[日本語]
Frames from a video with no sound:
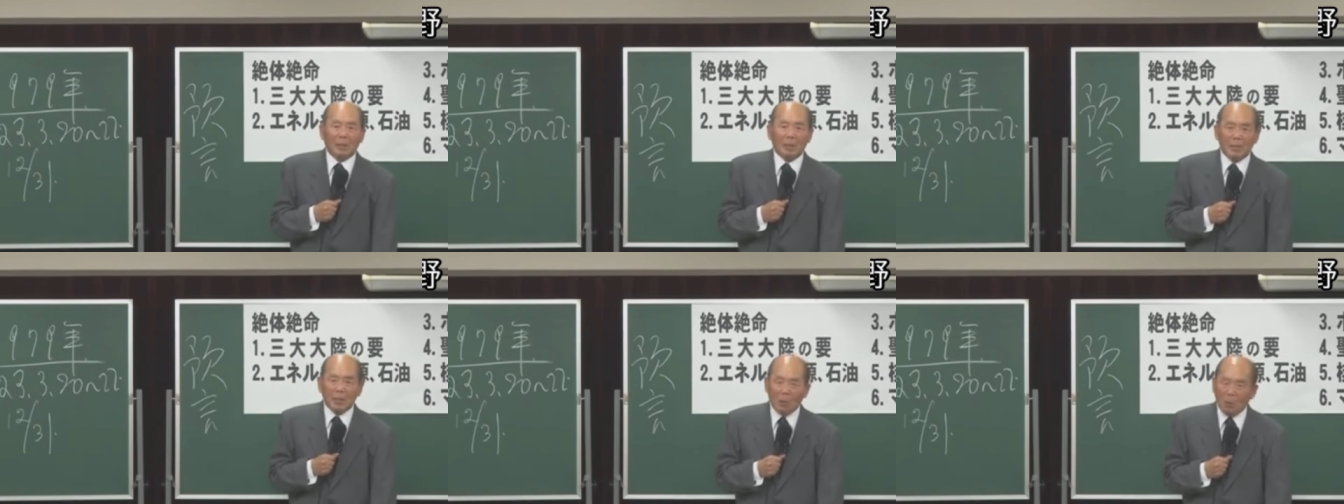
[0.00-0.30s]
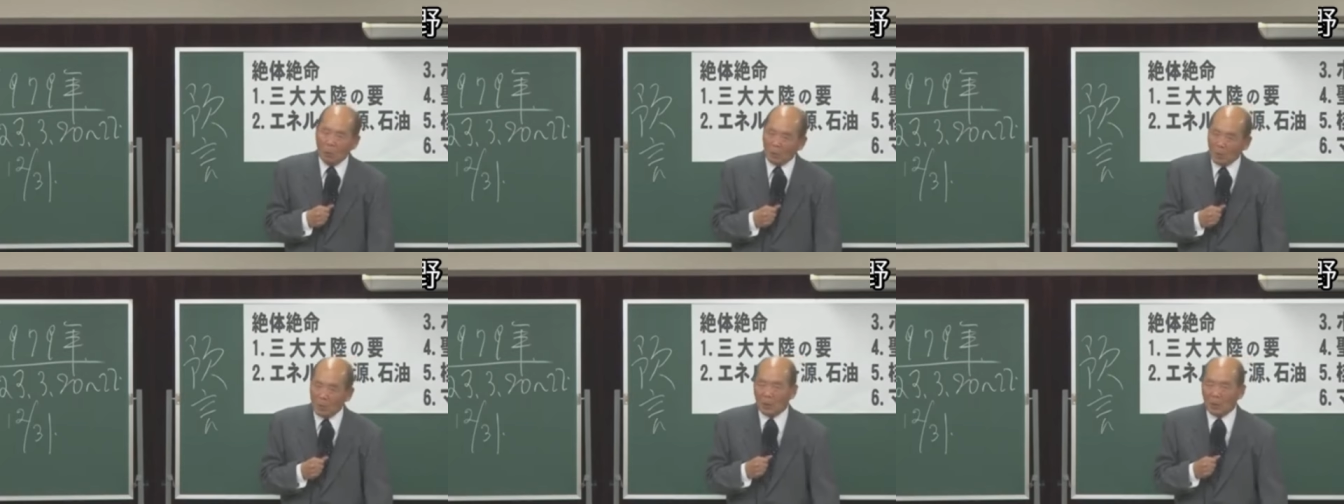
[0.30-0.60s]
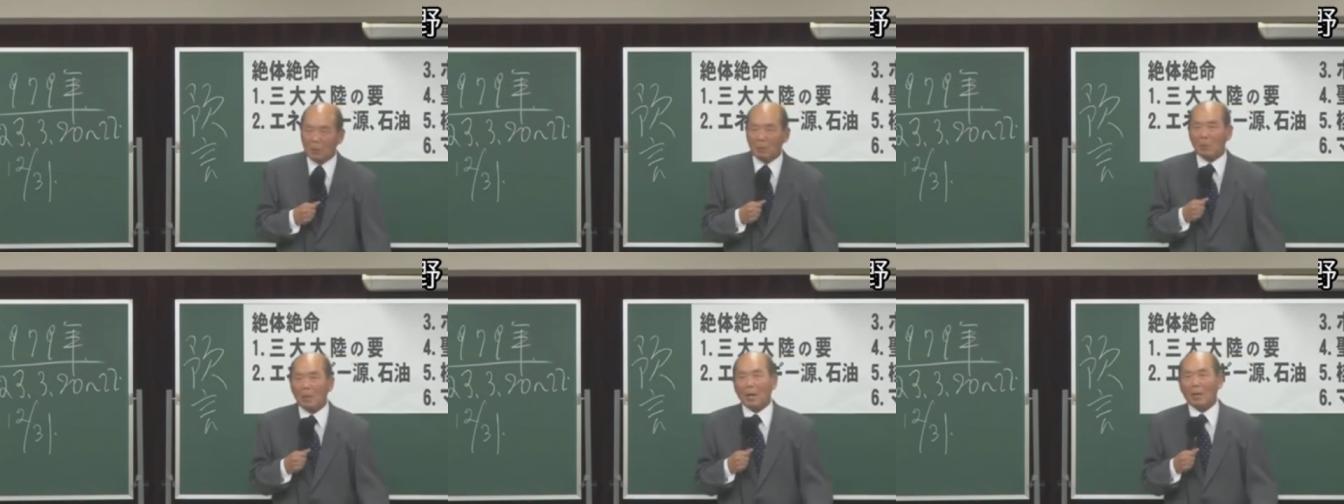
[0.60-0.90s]
日本
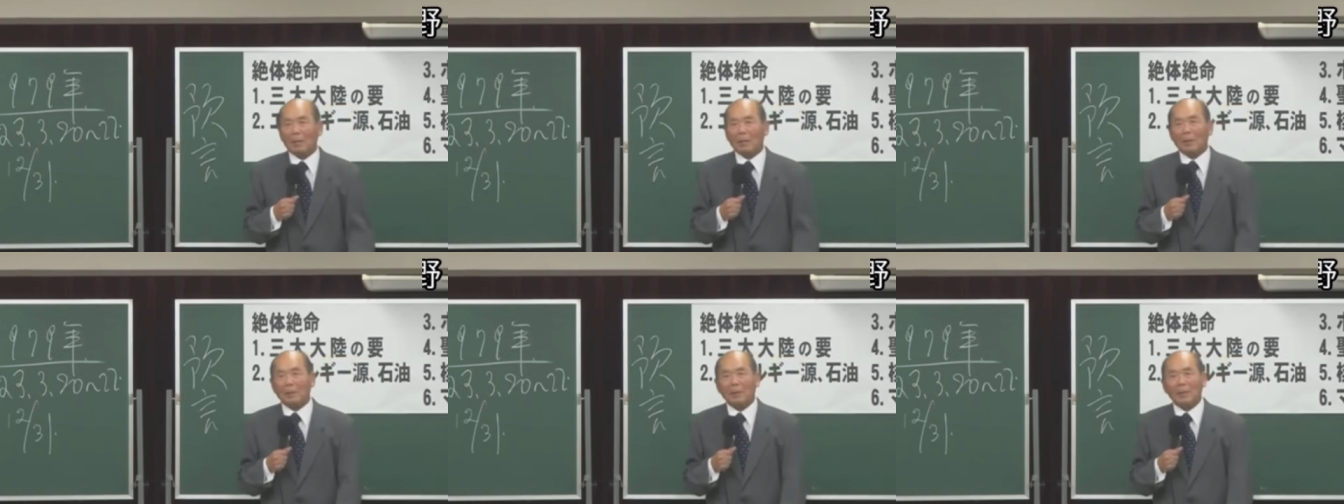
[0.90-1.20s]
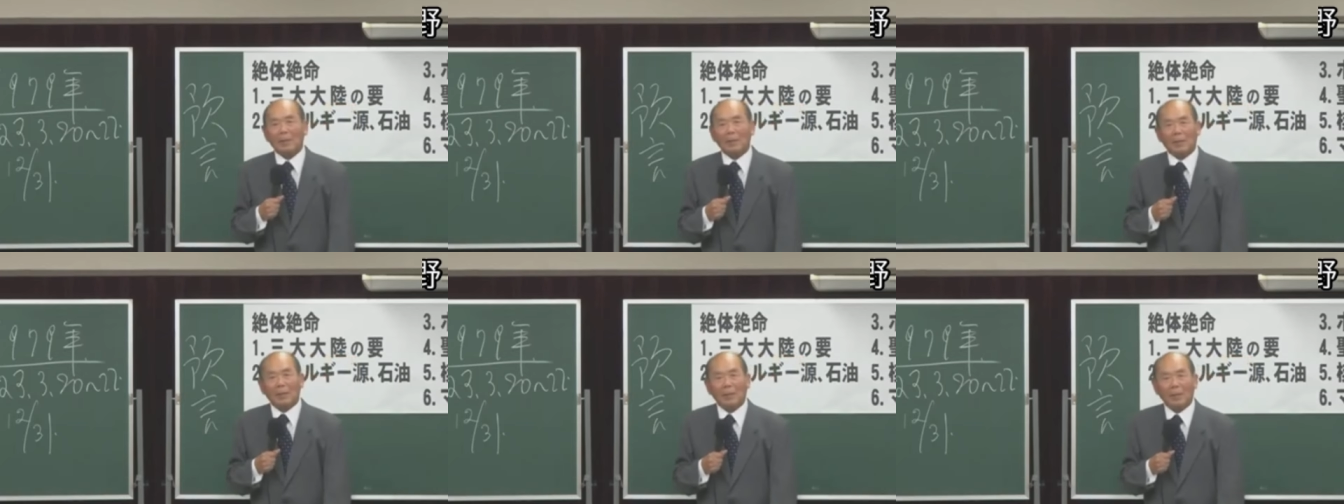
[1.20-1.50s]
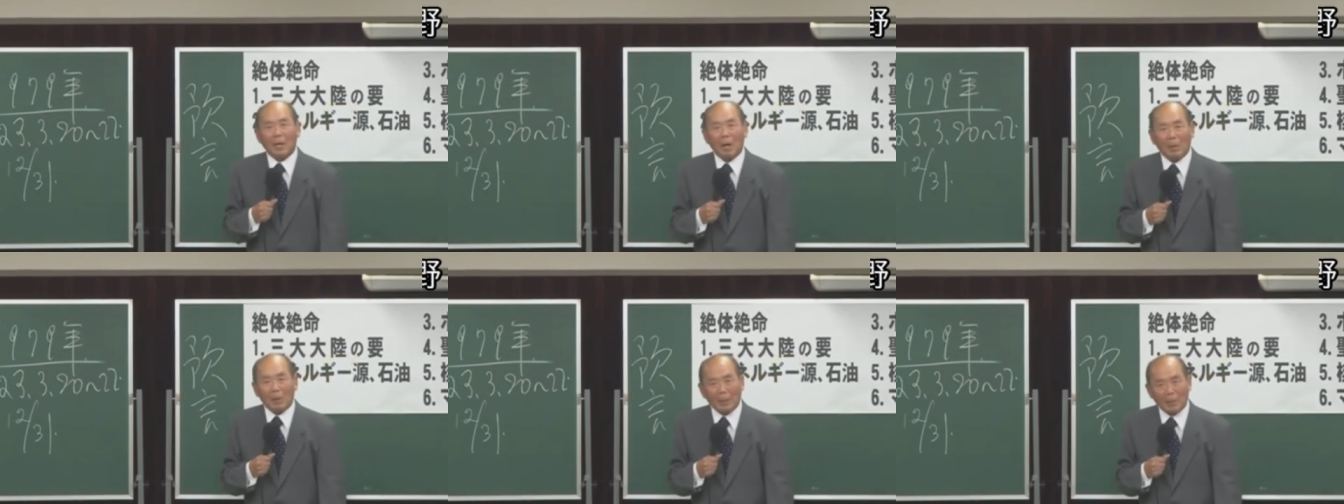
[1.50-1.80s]
人は
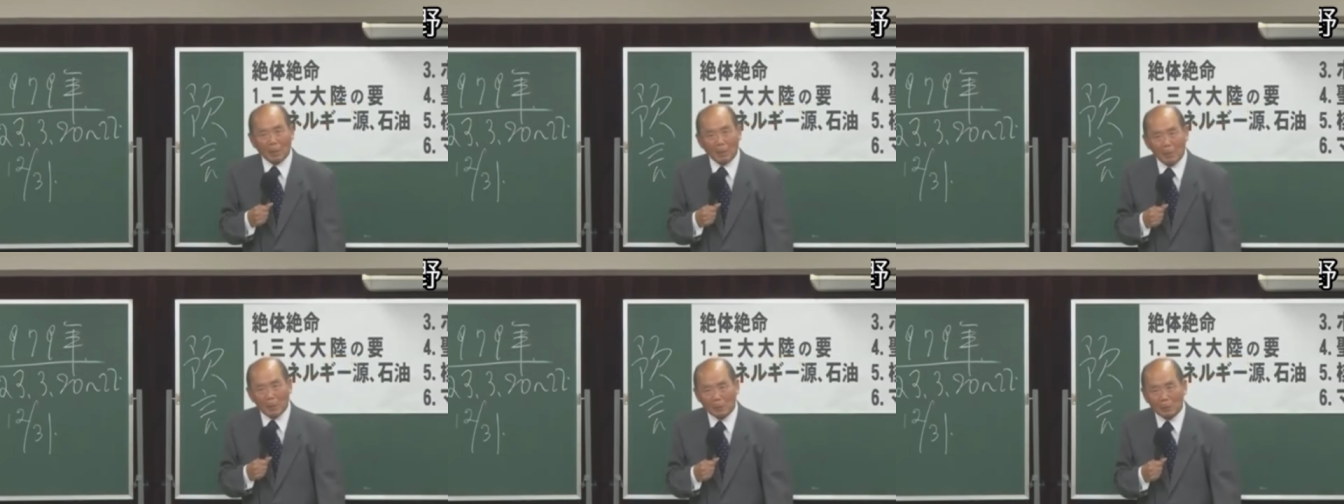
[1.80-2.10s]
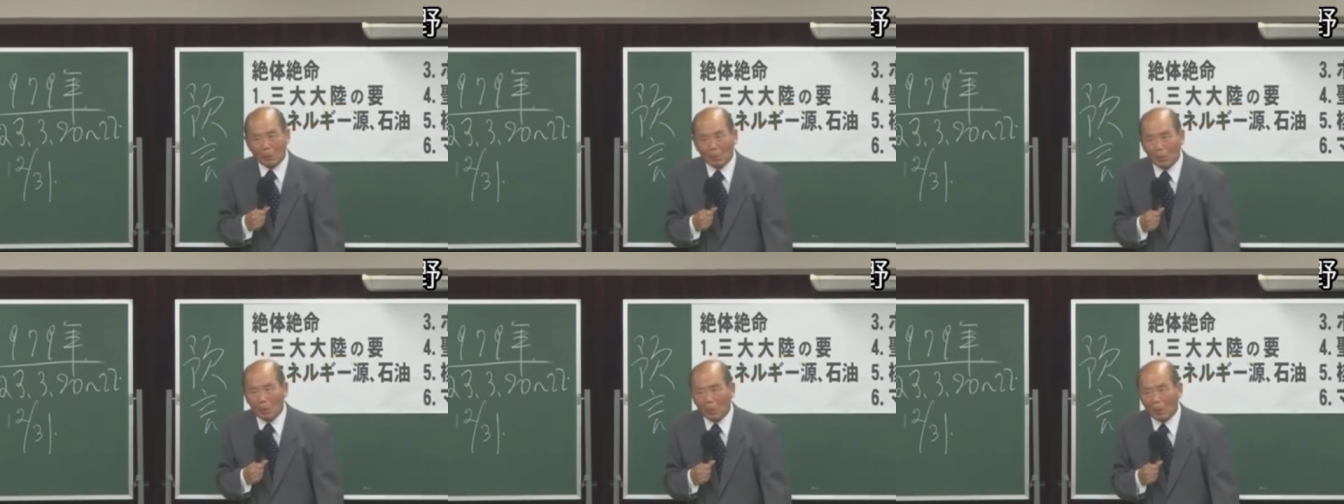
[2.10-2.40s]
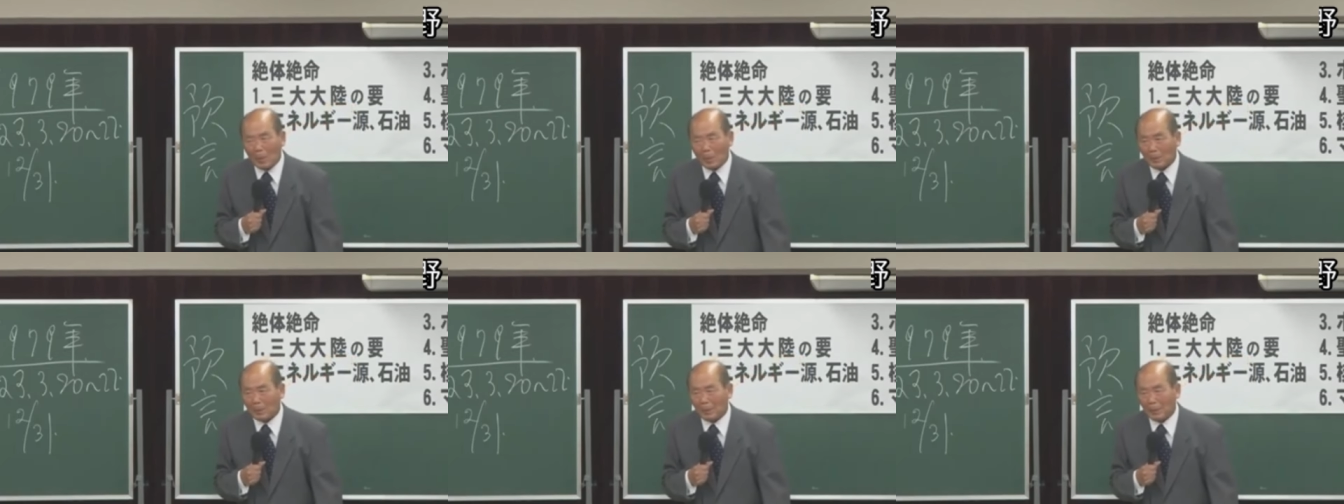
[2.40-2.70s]
変わってますよもう
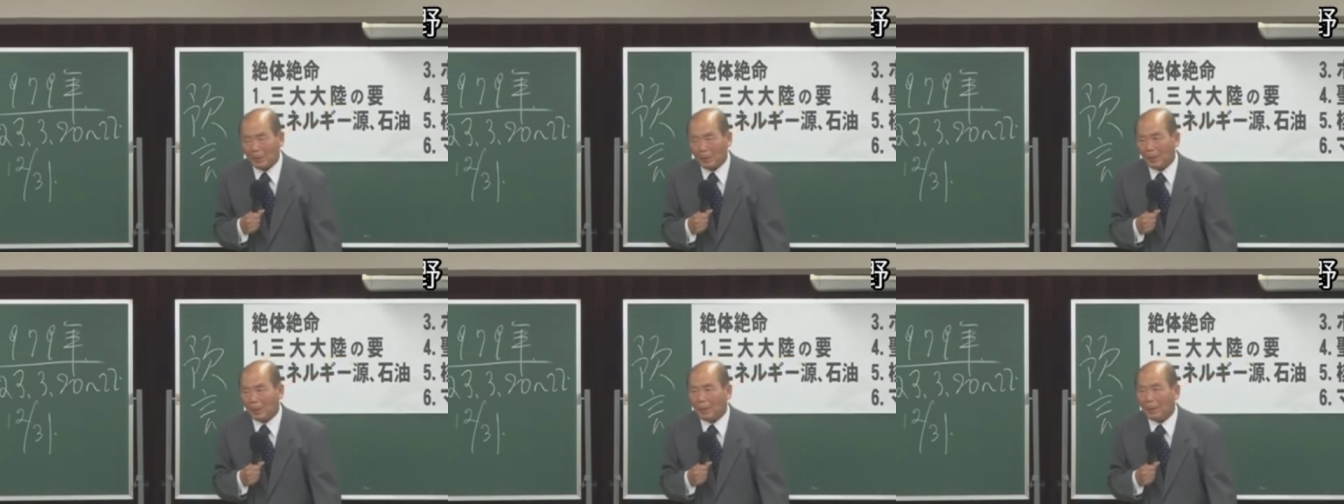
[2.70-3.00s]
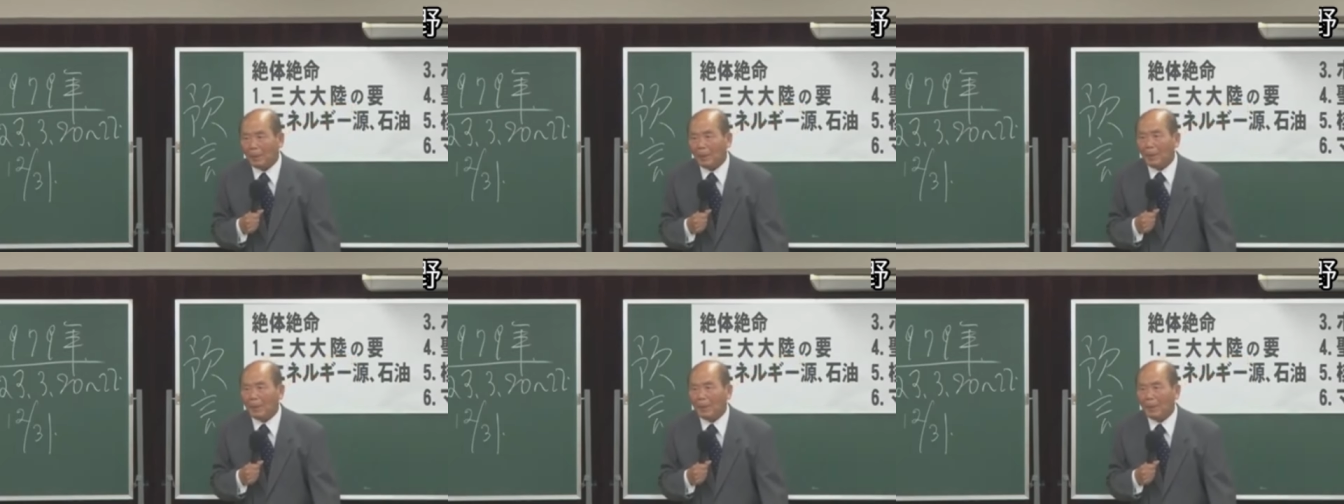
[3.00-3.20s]
完全に